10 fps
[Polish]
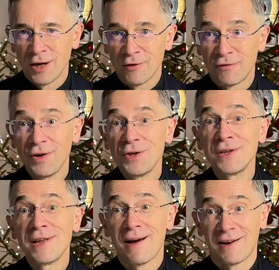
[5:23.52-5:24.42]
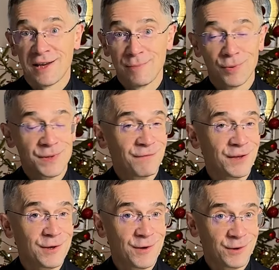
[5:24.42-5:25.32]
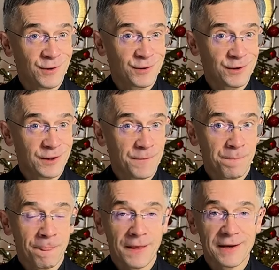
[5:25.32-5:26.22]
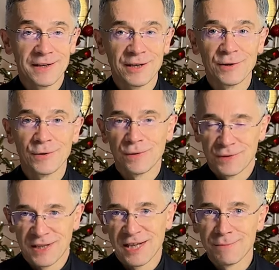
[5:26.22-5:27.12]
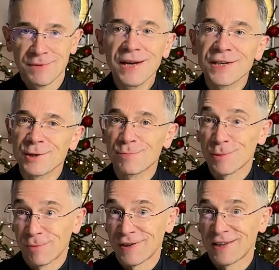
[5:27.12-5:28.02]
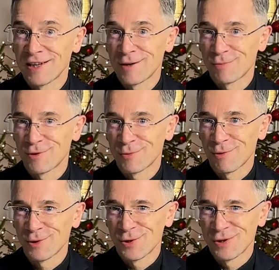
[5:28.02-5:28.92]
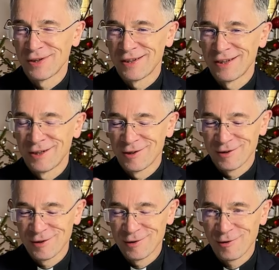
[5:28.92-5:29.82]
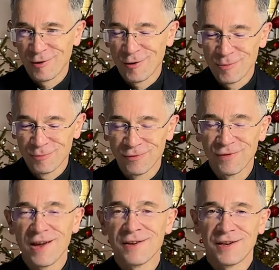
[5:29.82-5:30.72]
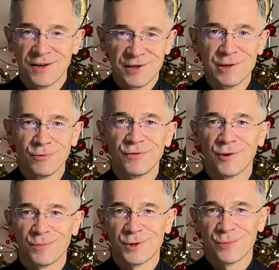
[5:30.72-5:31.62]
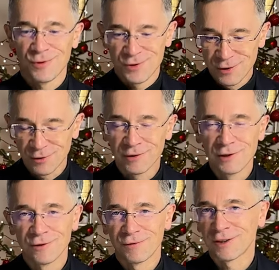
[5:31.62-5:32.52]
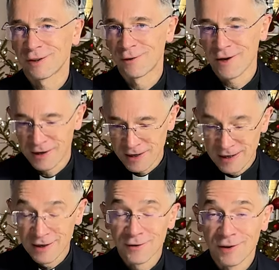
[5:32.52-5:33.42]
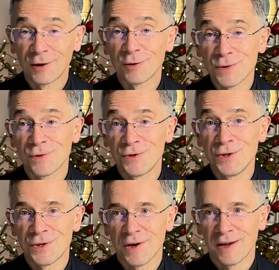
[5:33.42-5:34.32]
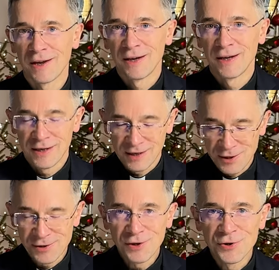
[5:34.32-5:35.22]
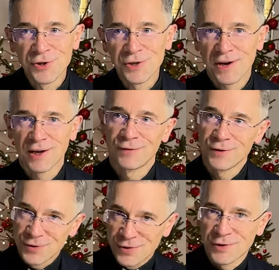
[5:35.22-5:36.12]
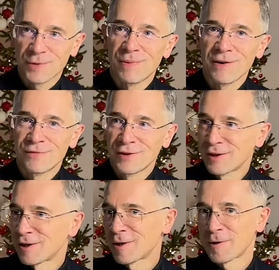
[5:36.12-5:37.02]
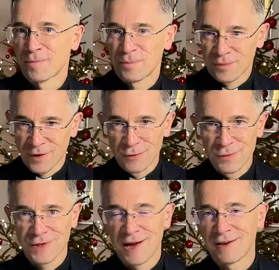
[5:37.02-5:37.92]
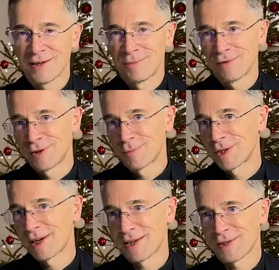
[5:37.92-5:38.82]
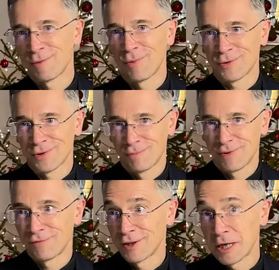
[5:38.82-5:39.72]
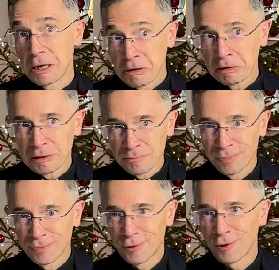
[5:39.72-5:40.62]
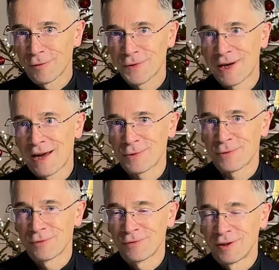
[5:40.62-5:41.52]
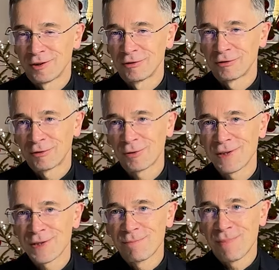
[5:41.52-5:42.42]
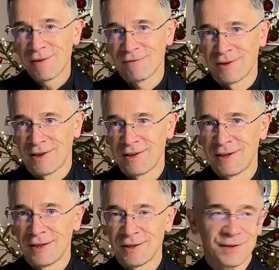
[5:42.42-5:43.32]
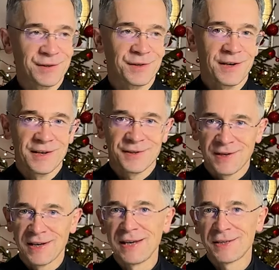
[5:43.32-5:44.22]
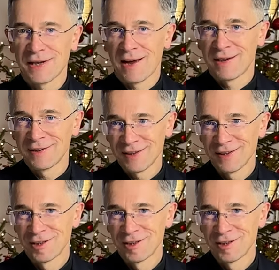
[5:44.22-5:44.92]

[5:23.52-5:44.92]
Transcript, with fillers: Widzi dalej, poza widnokrąg, ale jego zadaniem nie jest przepowiadanie przyszłości, tylko mówienie, jeśli mówi o przyszłości, to tylko w kategoriach tego, co dzisiaj. Jeśli dzisiaj chwycicie się pewnych mm, ustaleń, pewnych przykazań Bożych, pewnych mm, drogowskazów, to jest pewne, że za x lat